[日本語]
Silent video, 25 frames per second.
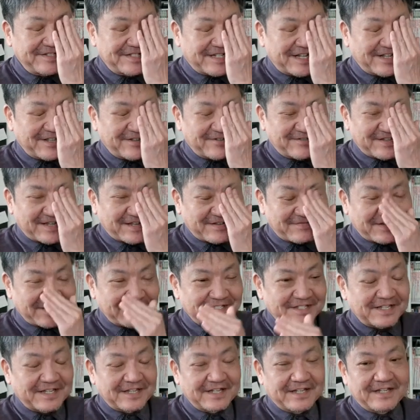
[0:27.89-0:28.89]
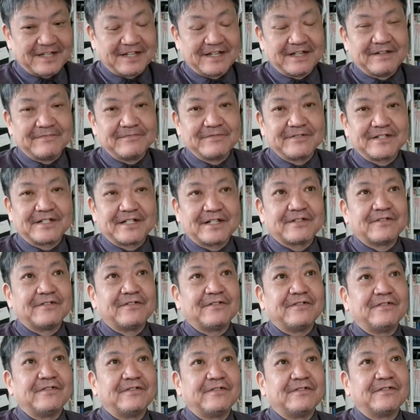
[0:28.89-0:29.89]
日でございまして、えー、6日
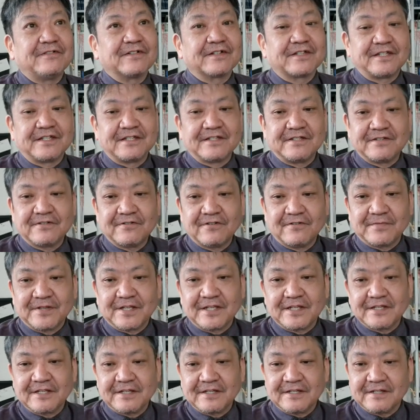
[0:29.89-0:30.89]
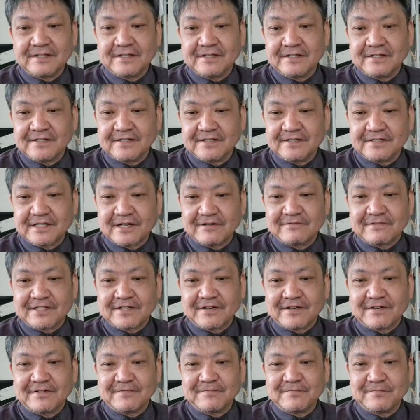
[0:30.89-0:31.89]
の金曜日、ちゃう
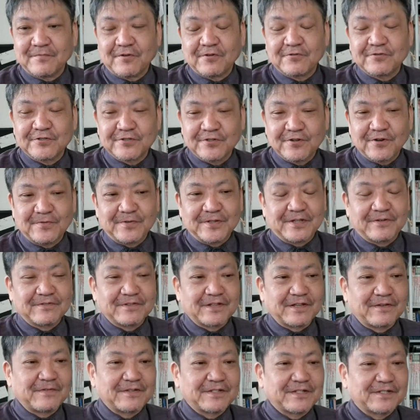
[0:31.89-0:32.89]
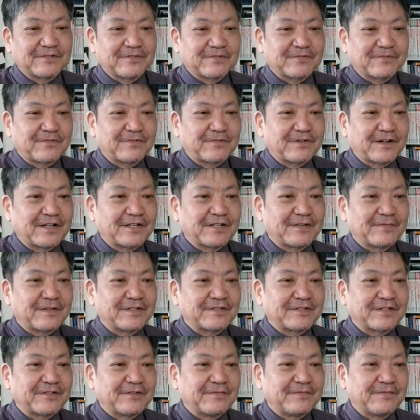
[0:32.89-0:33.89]
ちゃう、木曜日でございます。ちょっと混乱し
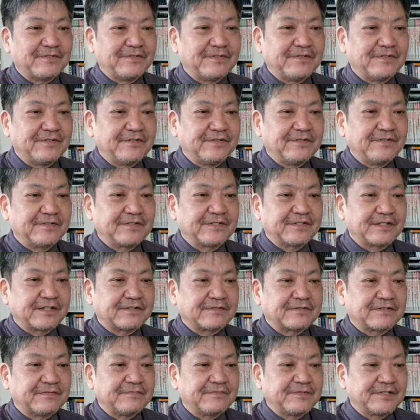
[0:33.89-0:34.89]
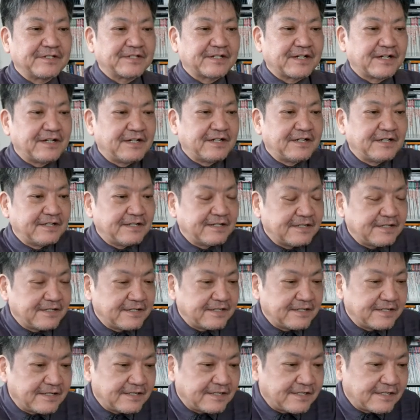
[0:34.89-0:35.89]
ますけども、4月は6日。
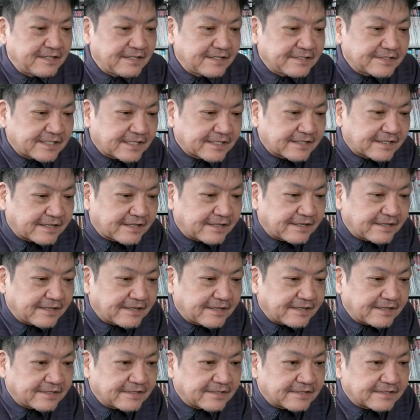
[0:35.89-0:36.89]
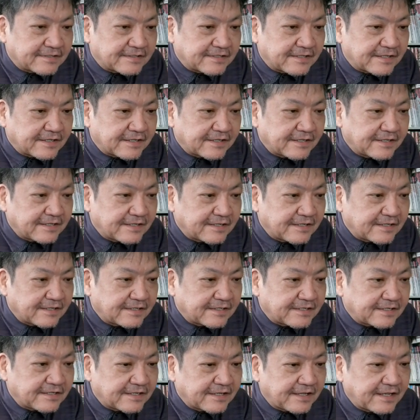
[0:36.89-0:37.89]
さて、えー、ですね、
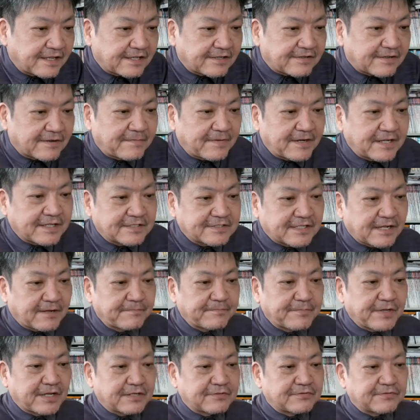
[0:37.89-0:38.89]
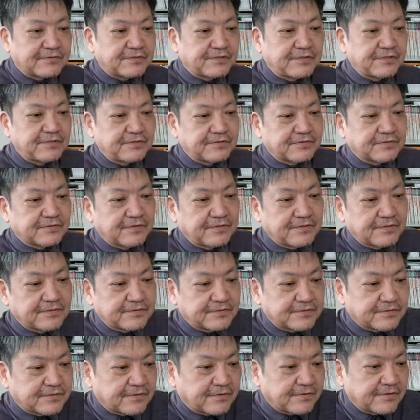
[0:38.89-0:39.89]
日経平均はマイナス309と
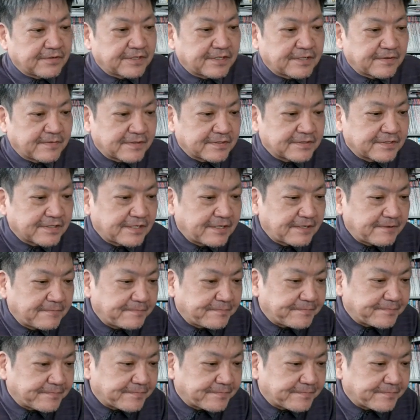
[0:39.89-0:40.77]
いうところに来てますね。